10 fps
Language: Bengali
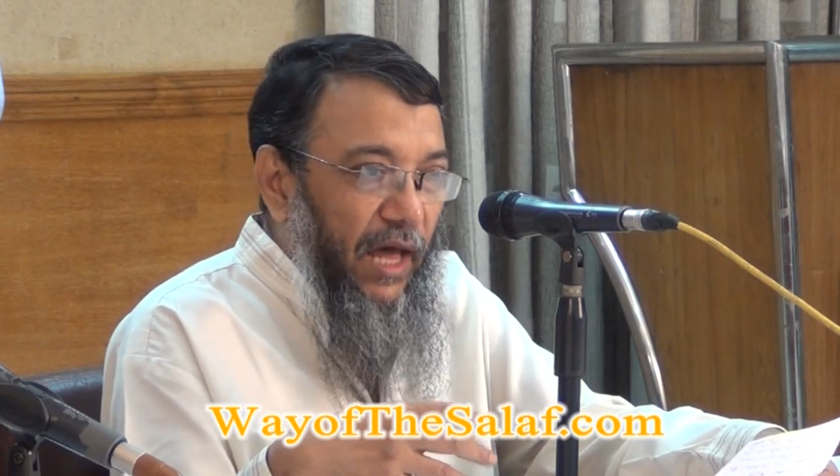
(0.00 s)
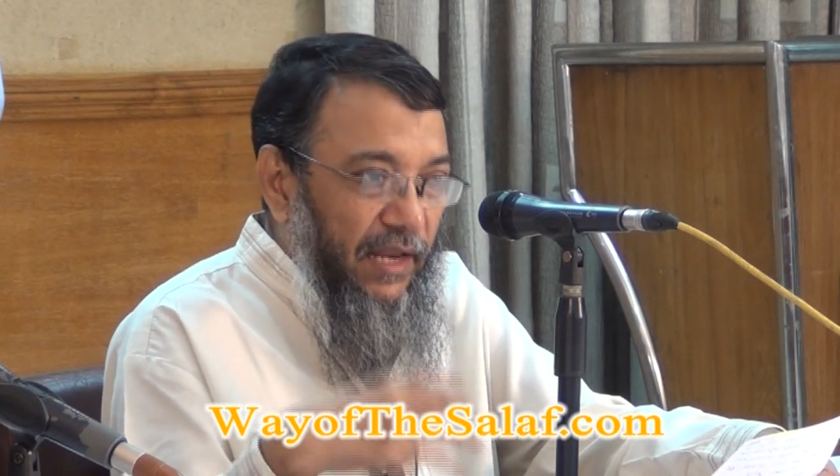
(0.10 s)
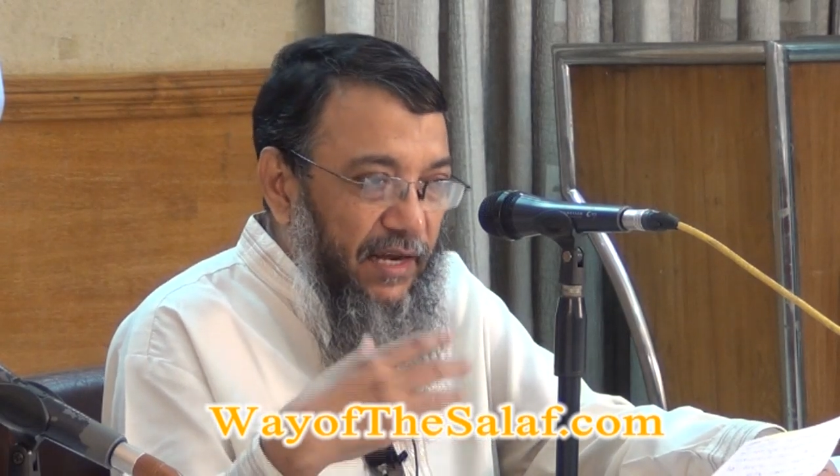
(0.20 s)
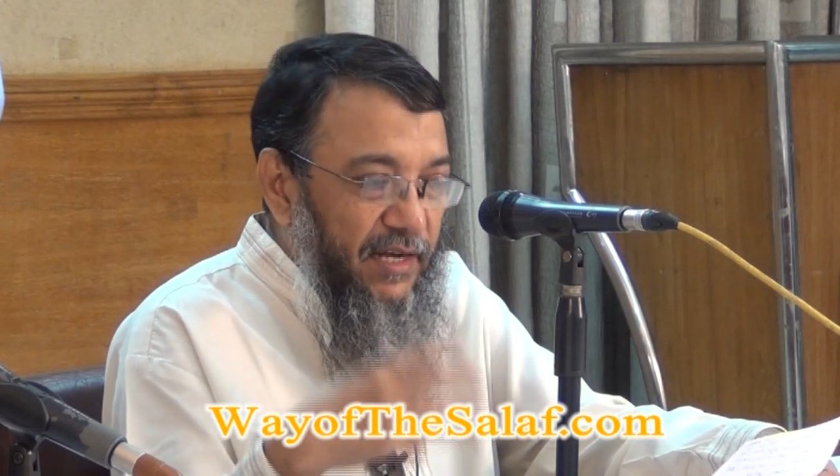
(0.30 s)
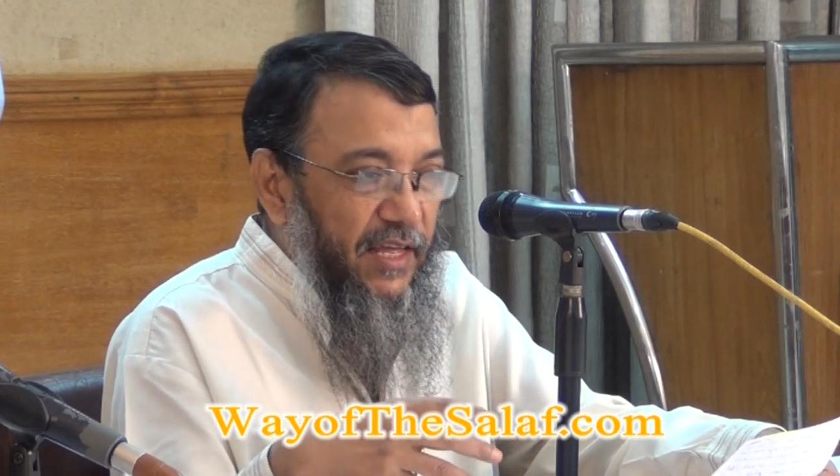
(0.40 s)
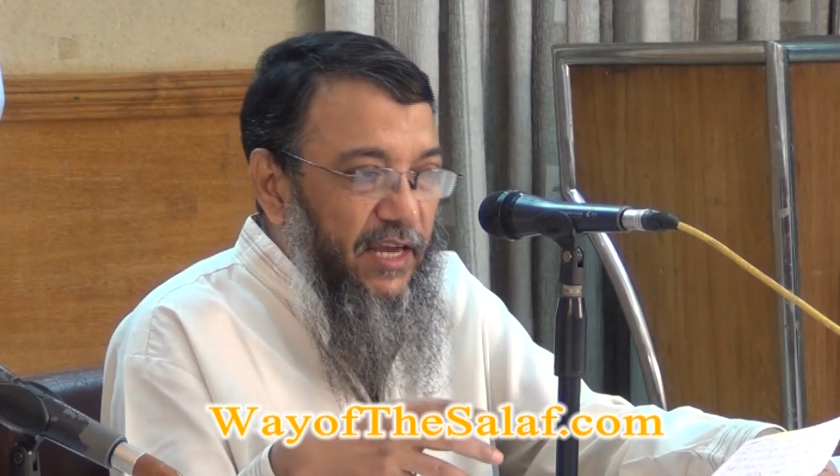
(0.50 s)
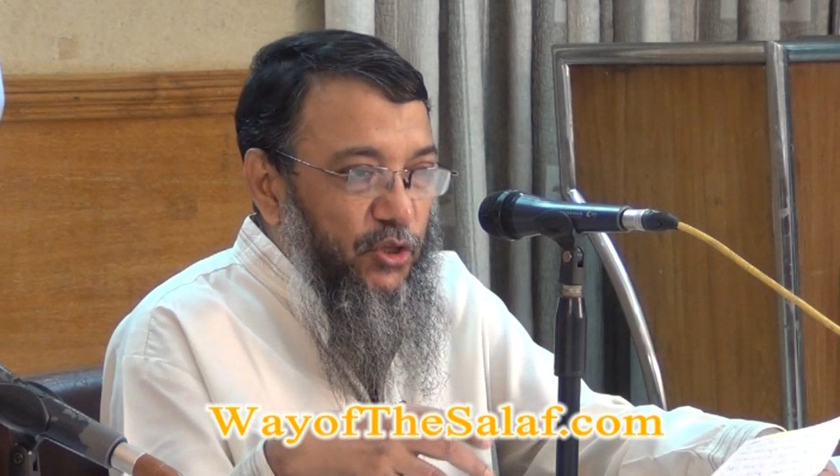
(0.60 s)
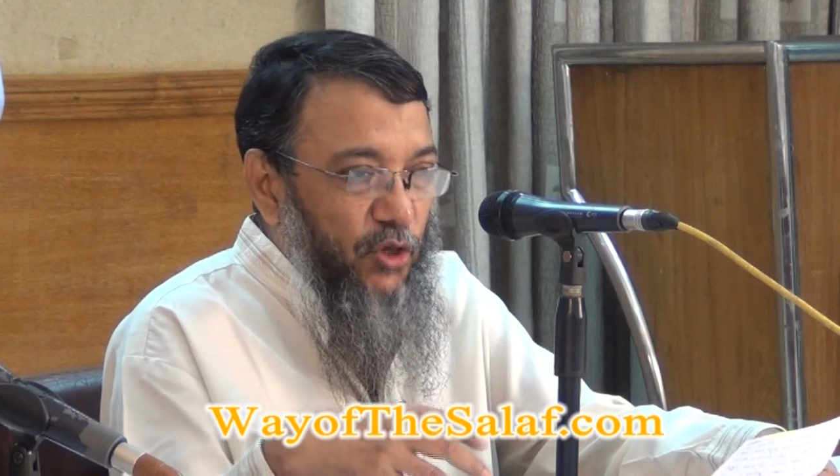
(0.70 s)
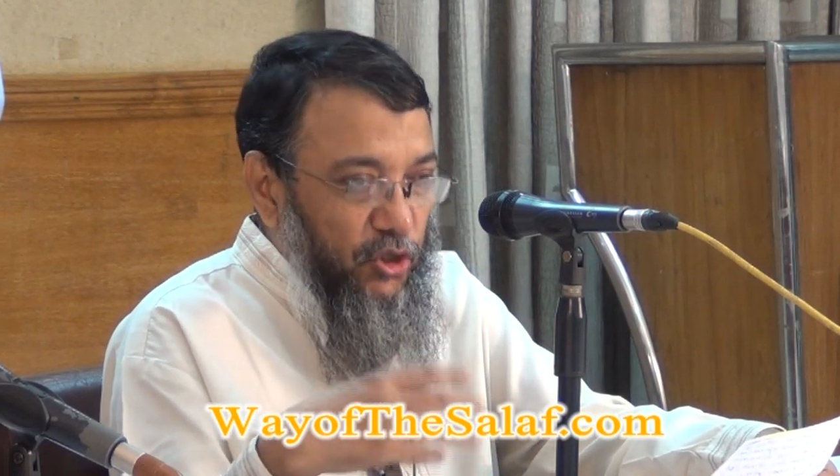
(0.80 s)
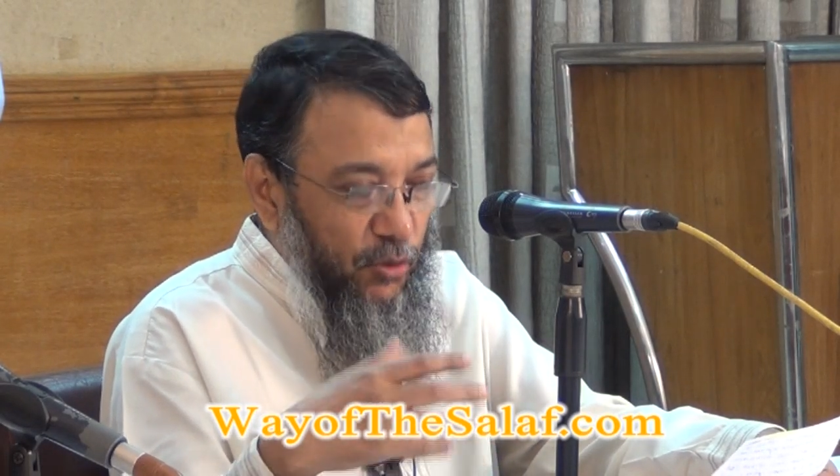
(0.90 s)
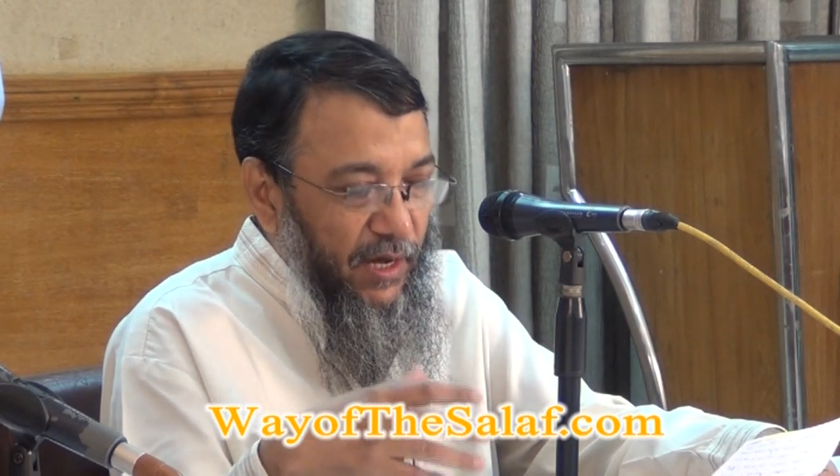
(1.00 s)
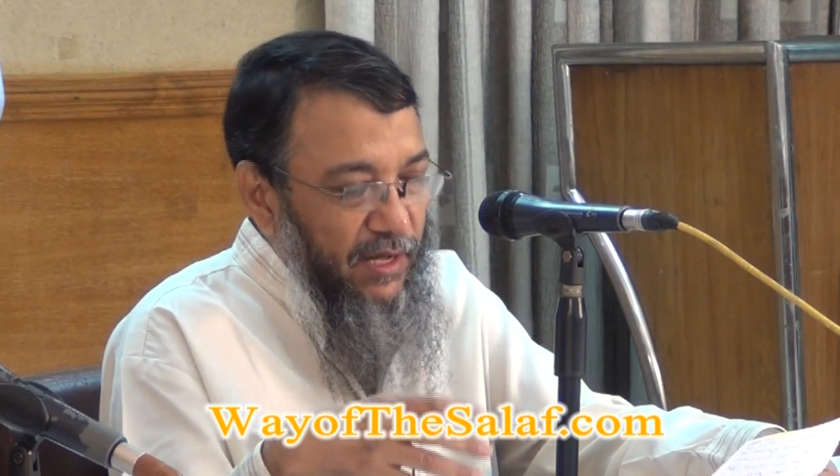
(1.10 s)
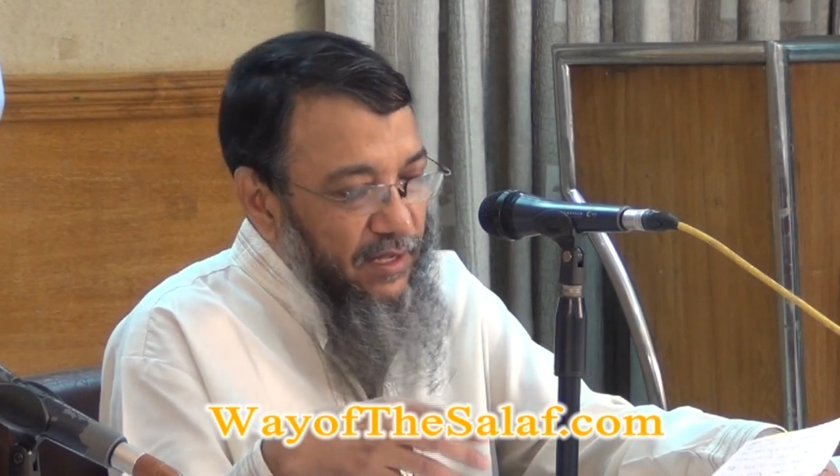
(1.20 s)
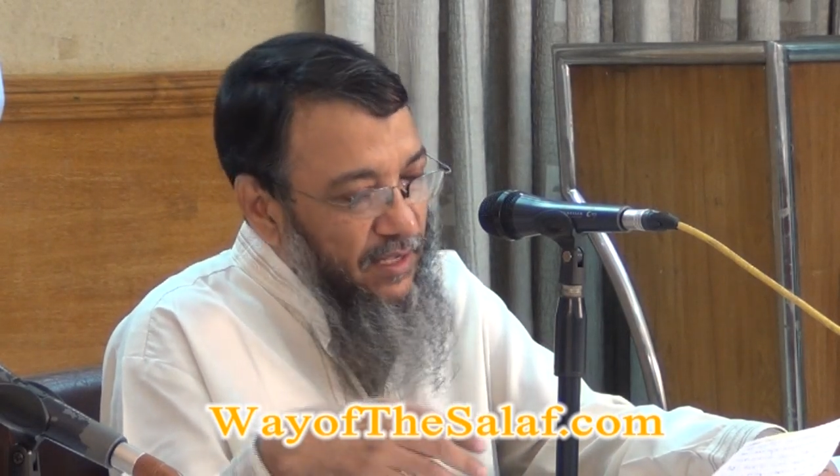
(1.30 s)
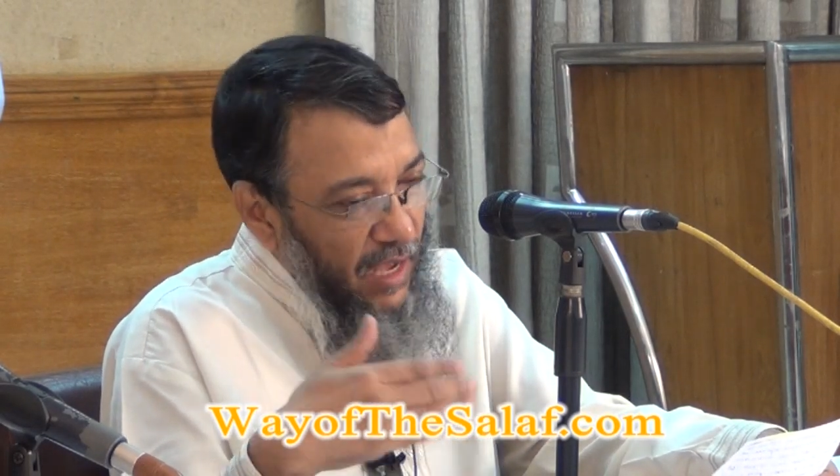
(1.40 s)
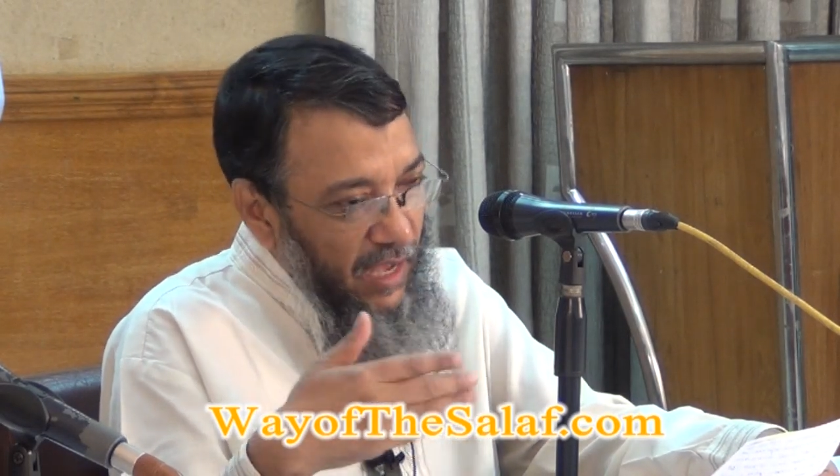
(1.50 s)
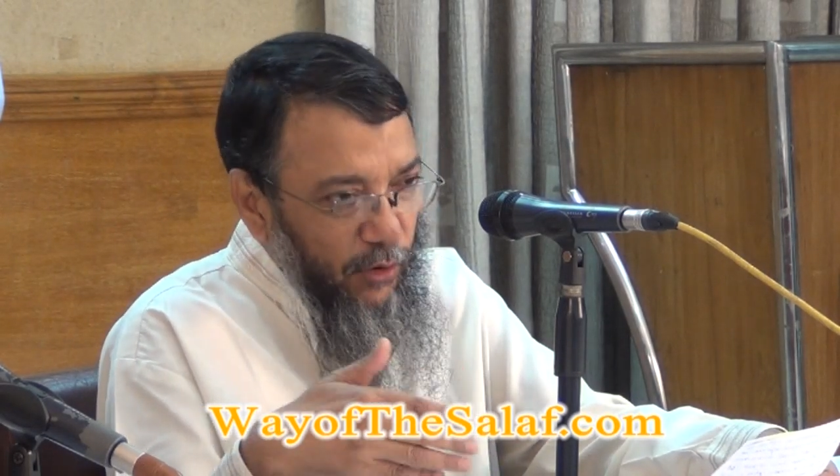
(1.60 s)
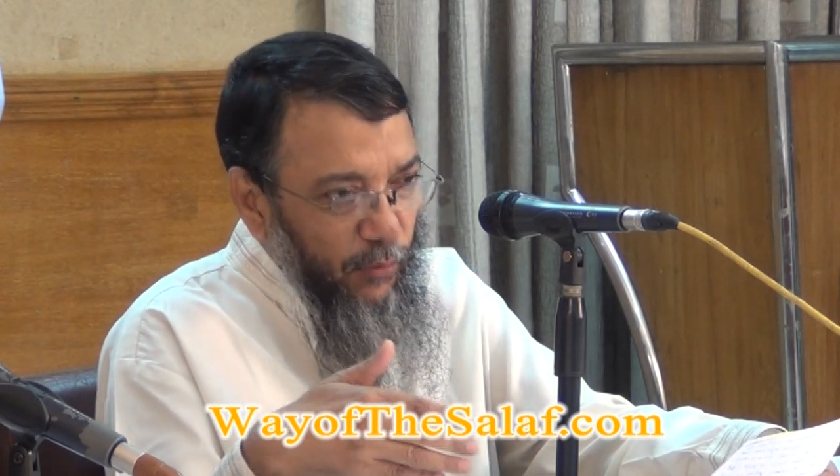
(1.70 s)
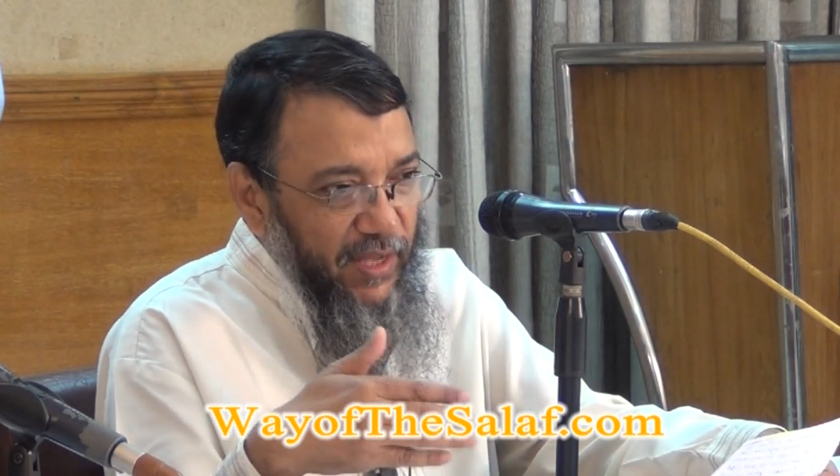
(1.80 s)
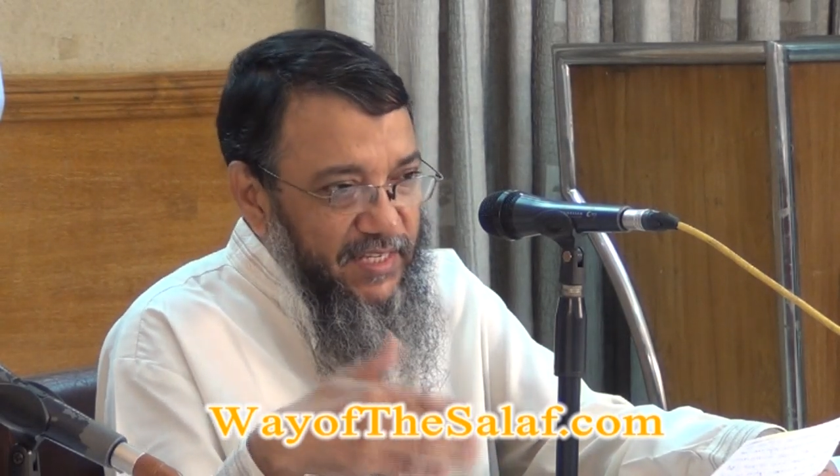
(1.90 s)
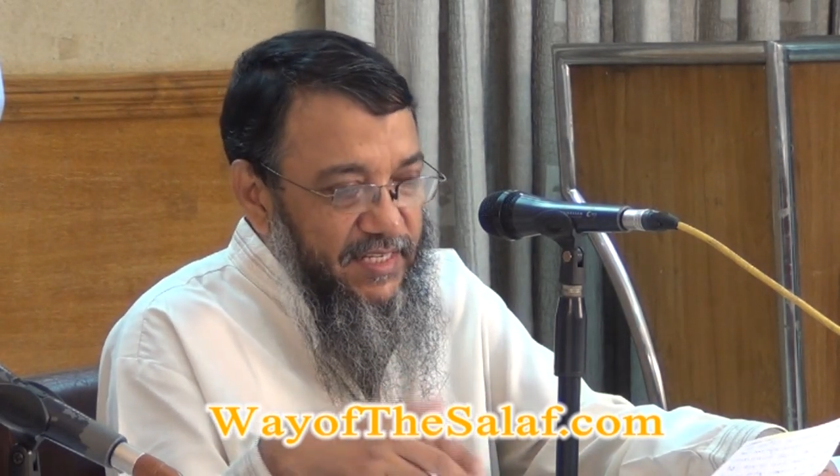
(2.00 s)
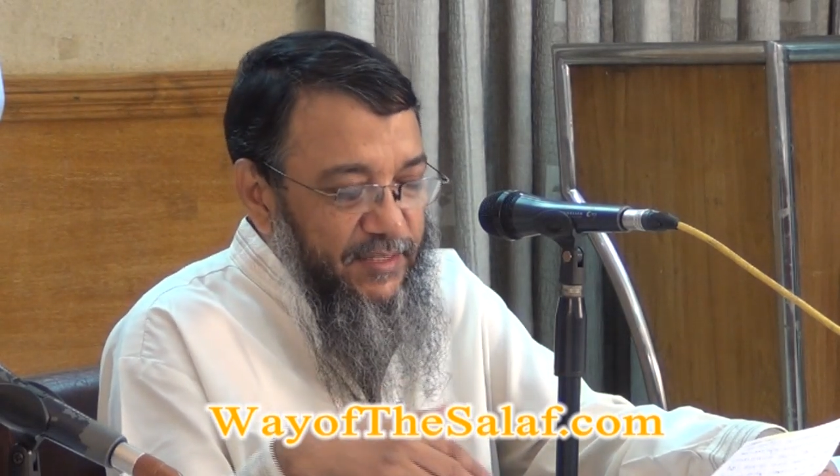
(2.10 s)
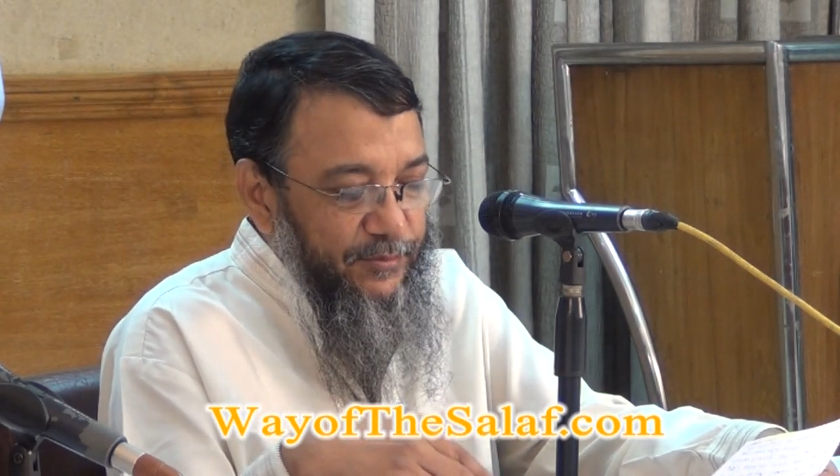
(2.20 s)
আল্লাহ নির্ধারিত অথবা আদারওয়াইজ